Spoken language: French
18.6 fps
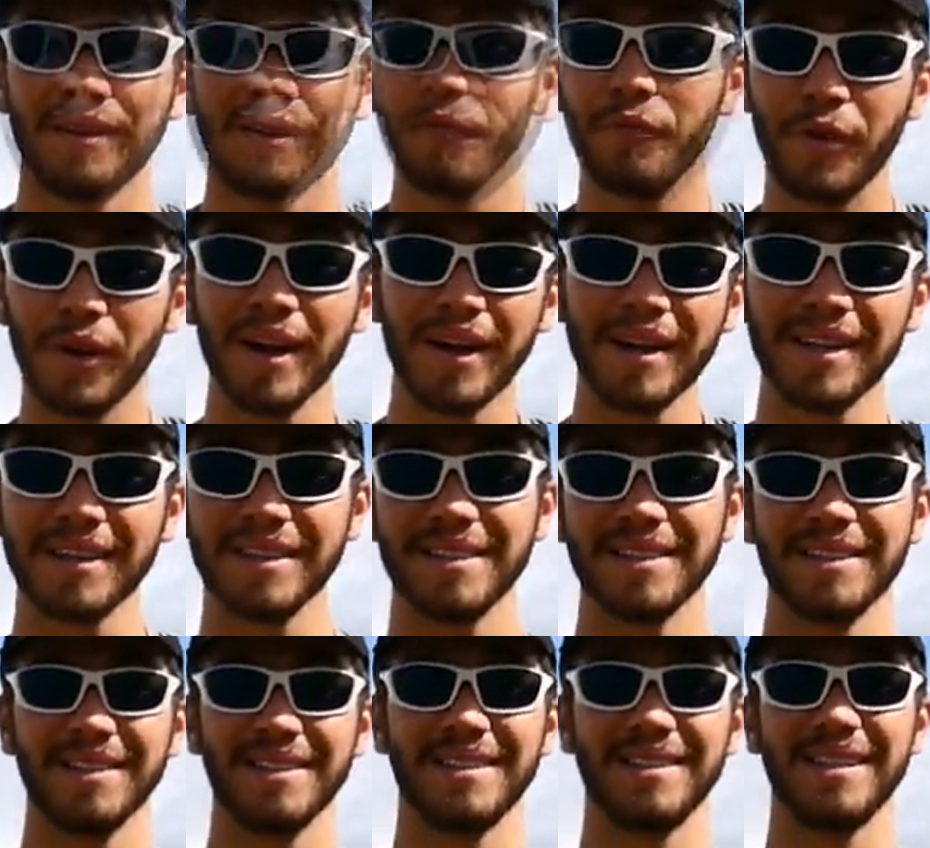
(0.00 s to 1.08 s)
Voilà,
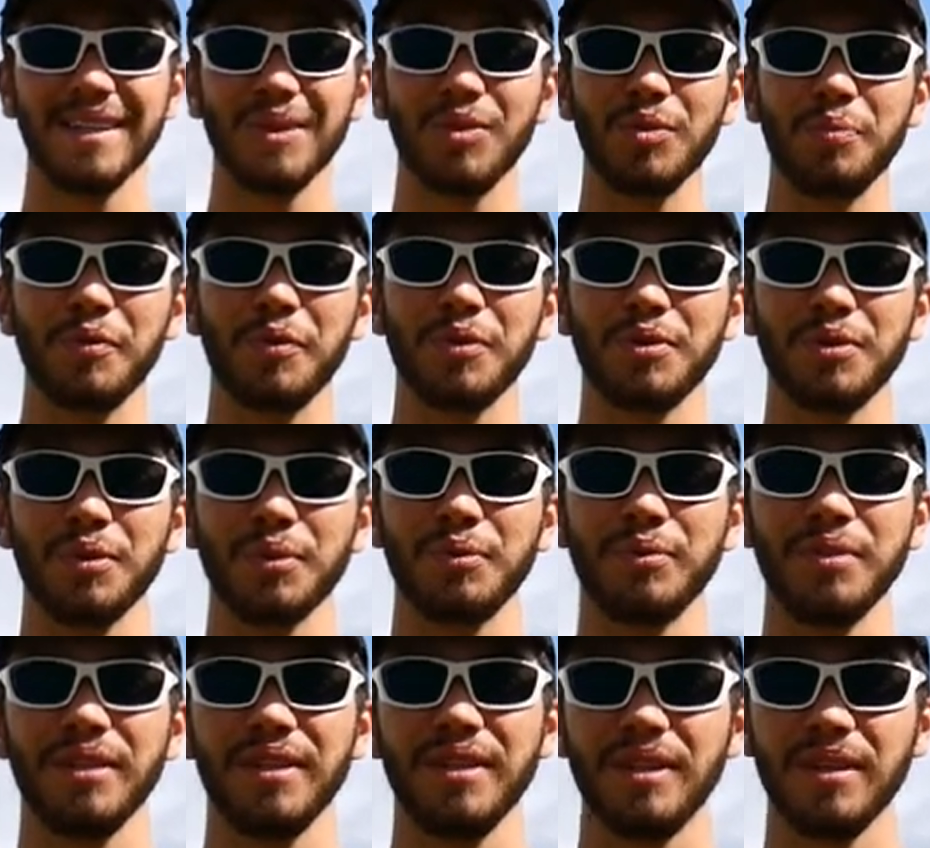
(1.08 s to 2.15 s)
c'est tout pour
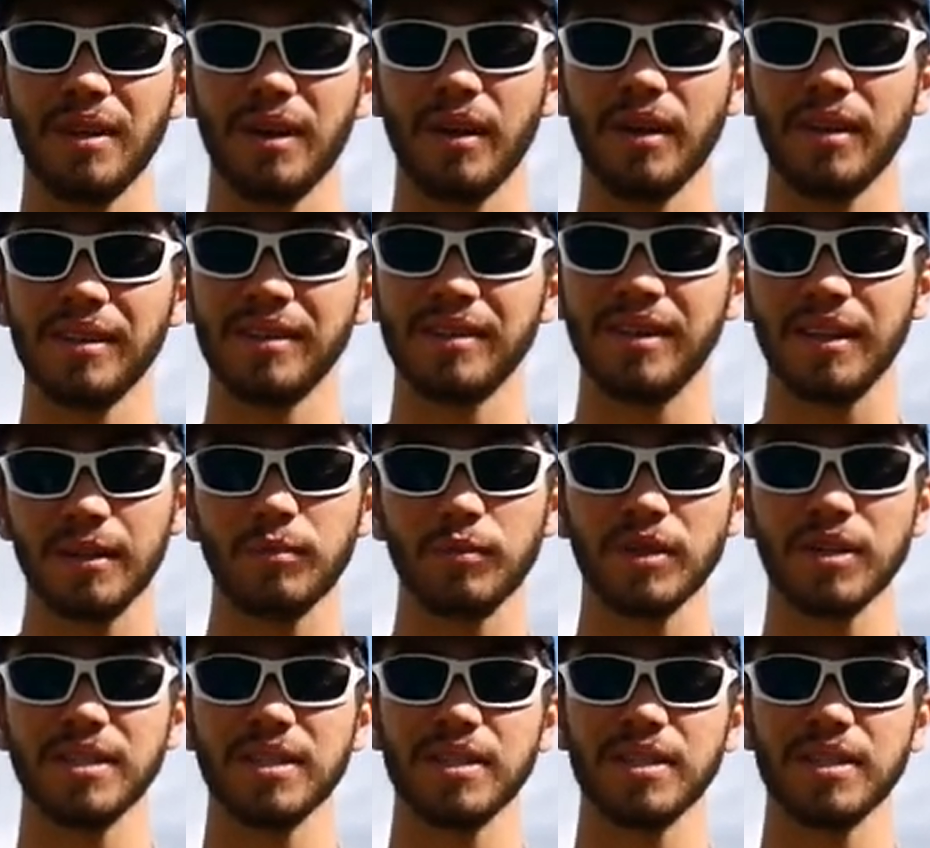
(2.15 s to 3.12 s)
aujourd'hui. Euh, dites-moi